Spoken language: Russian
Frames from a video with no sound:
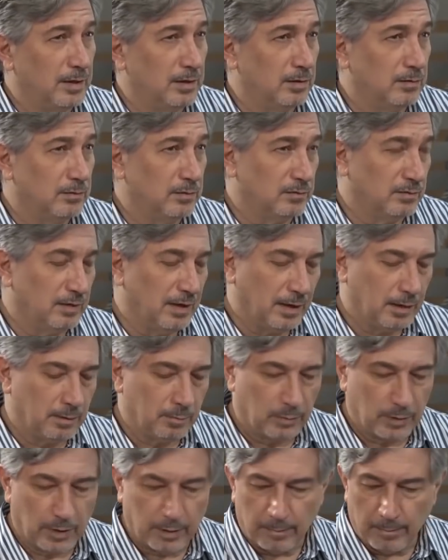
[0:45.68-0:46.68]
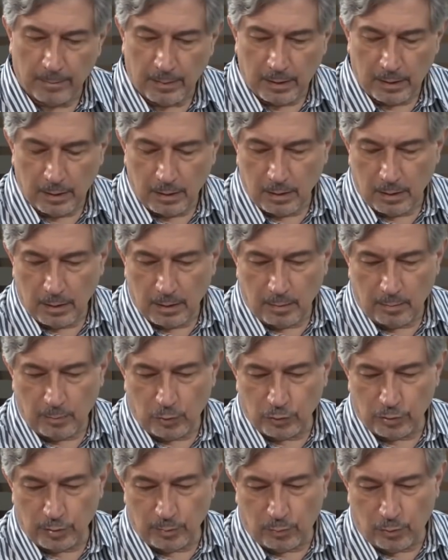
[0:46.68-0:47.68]
Но самое главное – это то,
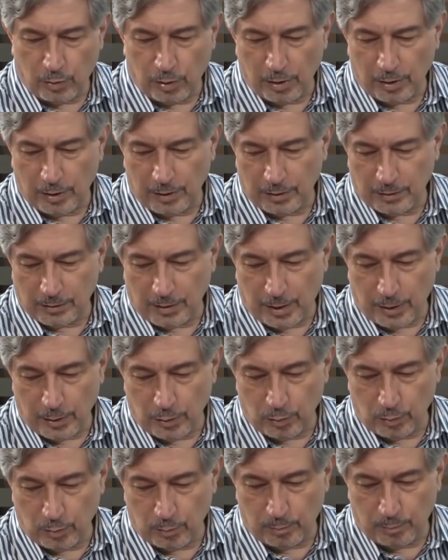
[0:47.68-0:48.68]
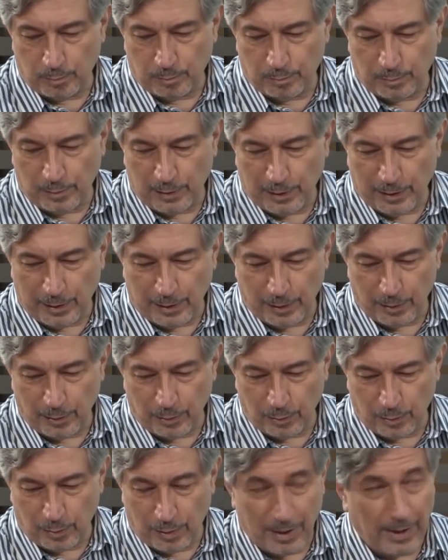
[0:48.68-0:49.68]
как мы разыграем свои карты –
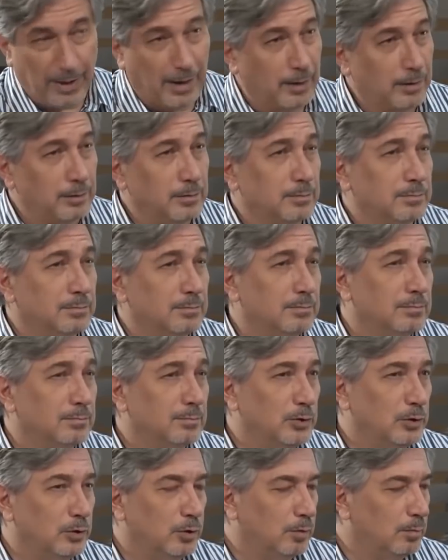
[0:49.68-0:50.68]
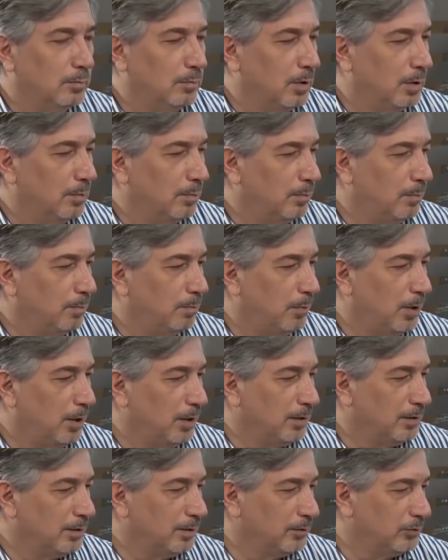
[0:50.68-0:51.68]
Внутренняя международная
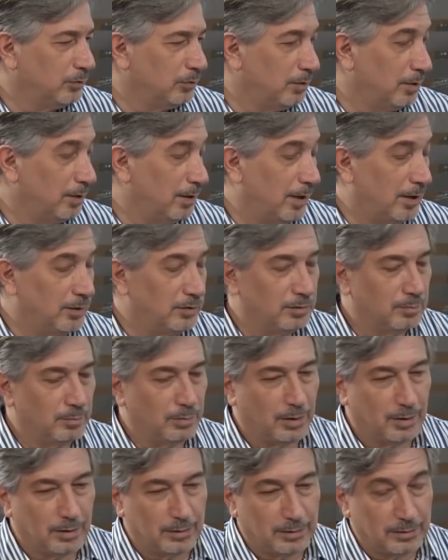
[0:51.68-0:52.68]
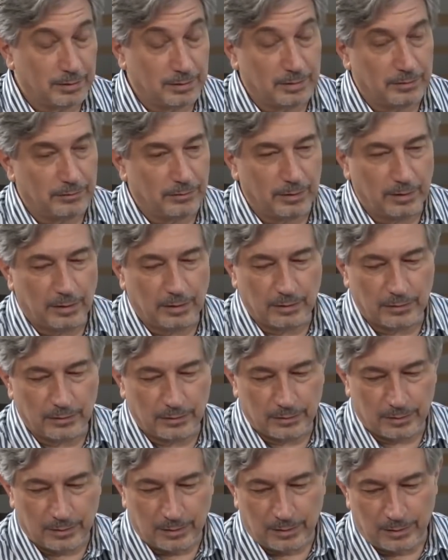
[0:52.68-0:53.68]
политика – это всегда набор карт,
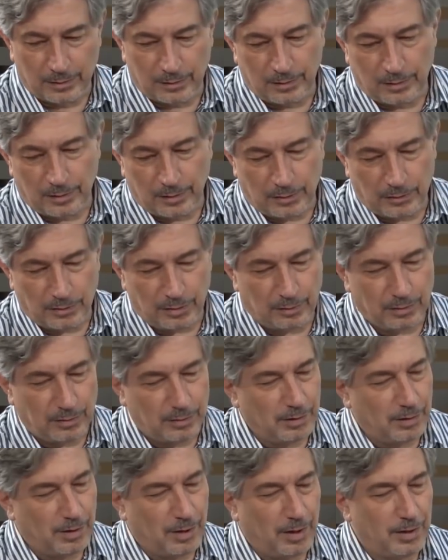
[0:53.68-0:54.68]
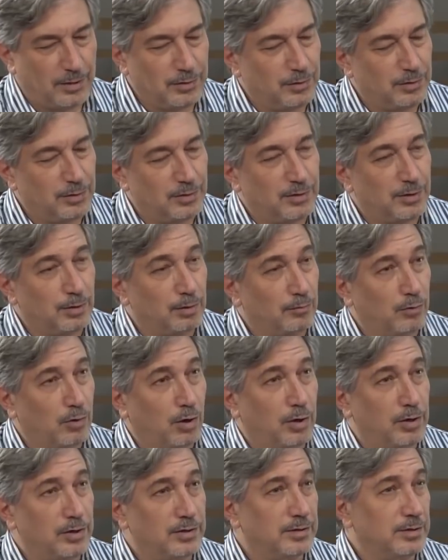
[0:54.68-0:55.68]
которые вы постоянно получаете.
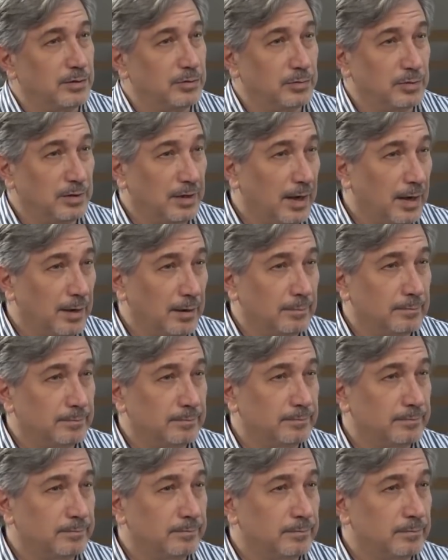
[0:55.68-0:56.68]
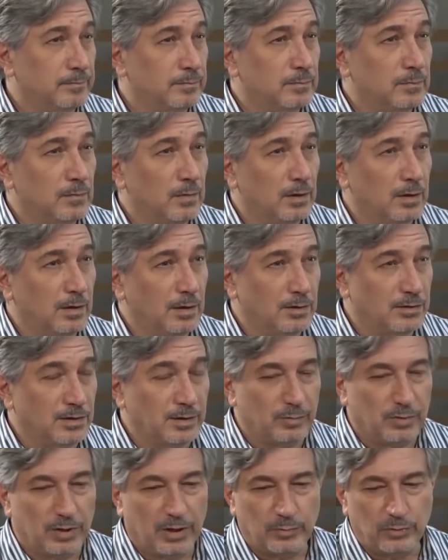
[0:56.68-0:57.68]
Иногда карты хорошие, а иногда
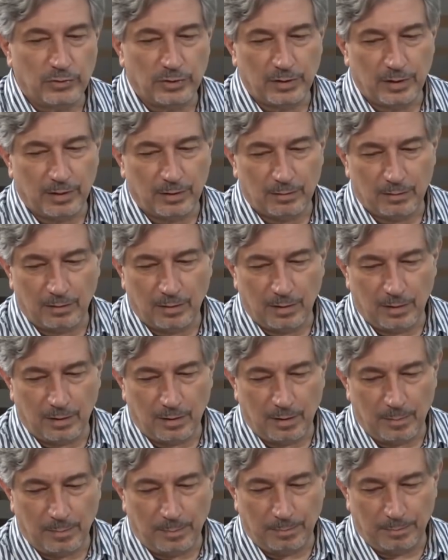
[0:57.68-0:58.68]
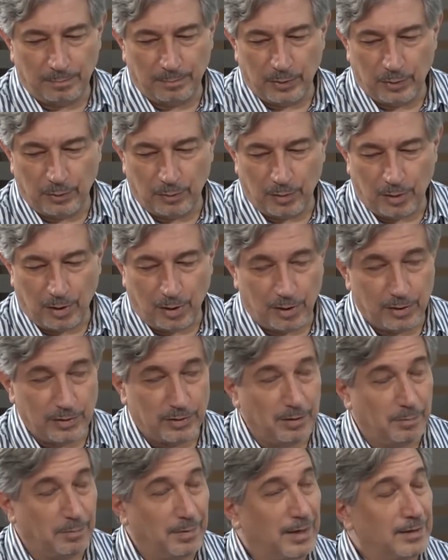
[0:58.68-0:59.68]
плохие. Все дело в том,
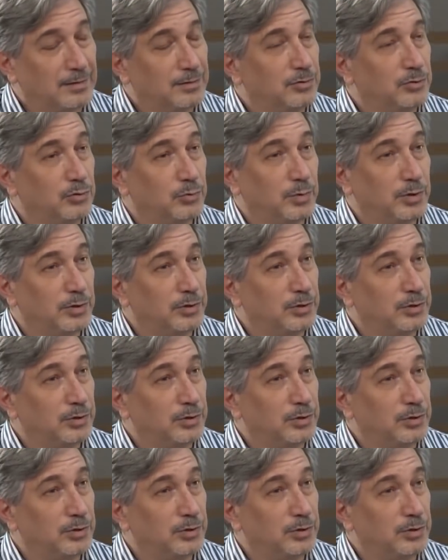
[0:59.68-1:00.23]
чтобы максимально